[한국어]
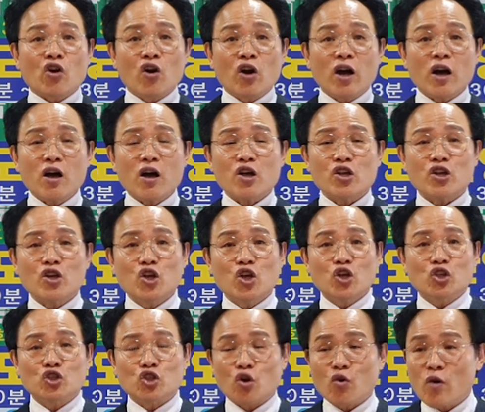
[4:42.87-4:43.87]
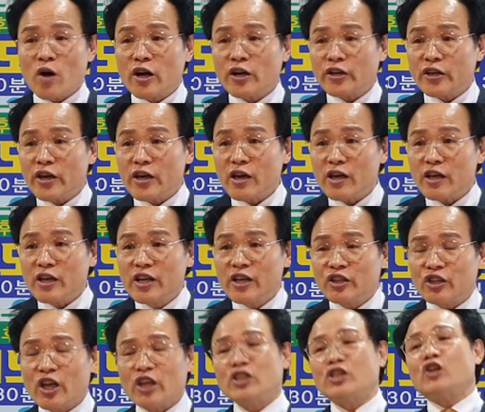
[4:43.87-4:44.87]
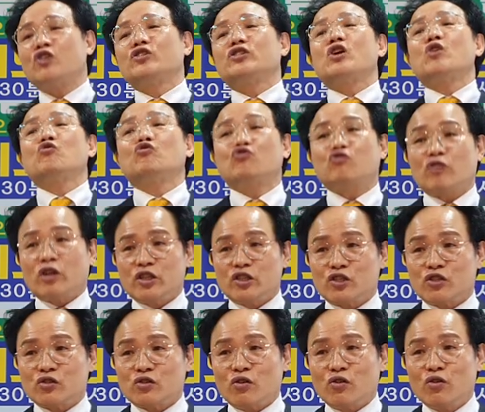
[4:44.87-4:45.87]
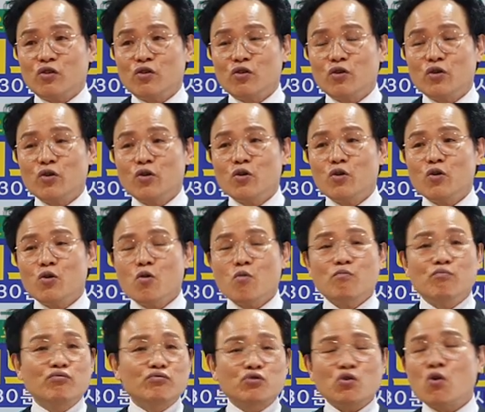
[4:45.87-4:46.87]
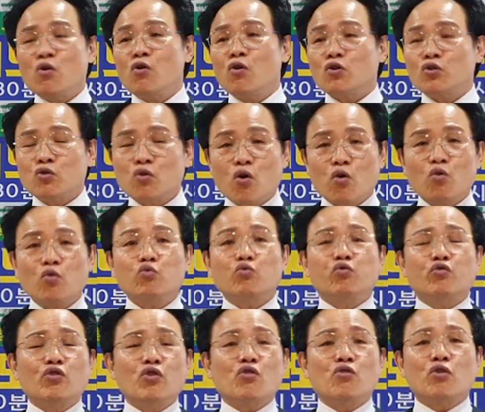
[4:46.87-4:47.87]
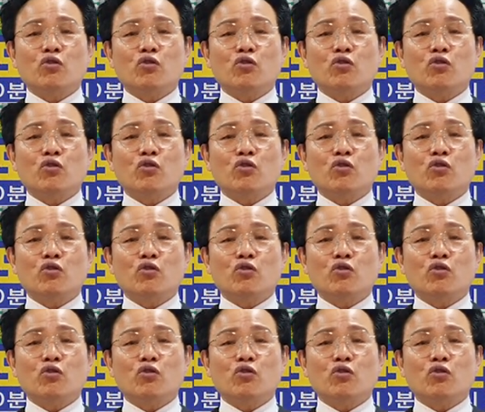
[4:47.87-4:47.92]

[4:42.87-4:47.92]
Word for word: 건가 정확해 대책을 세울 수가 있어. 무서운 것도 없고 두려운